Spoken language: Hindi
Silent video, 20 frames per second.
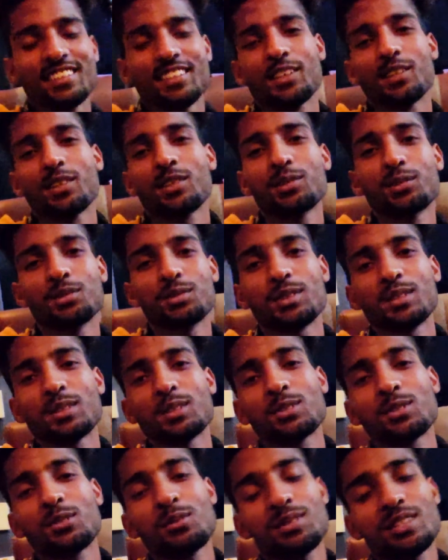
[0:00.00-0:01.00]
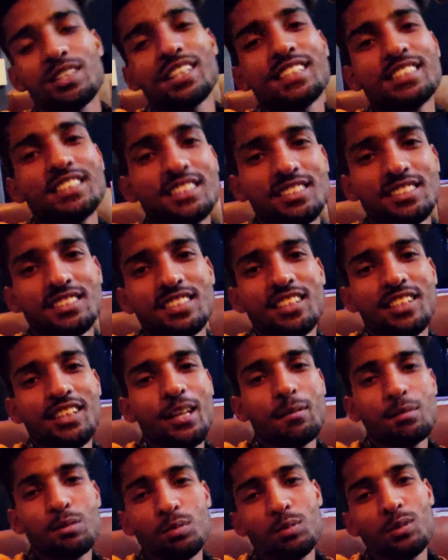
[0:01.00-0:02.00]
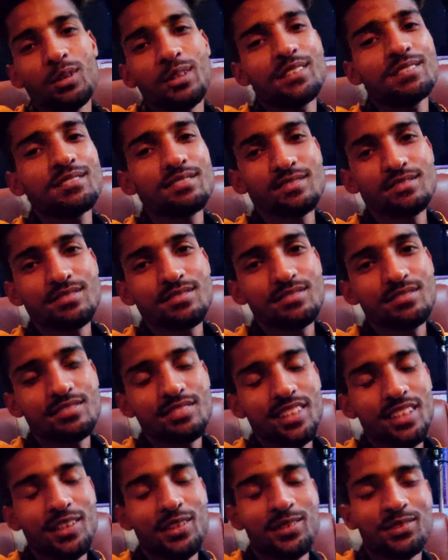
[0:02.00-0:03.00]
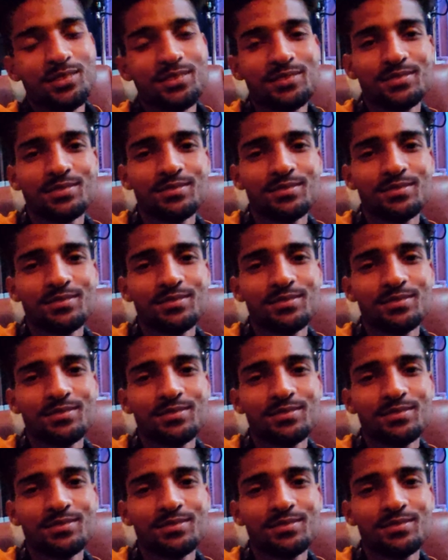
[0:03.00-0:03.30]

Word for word: थैंक यू थैंक यू सो मच गाइस कीप सपोर्टिंग थैंक यू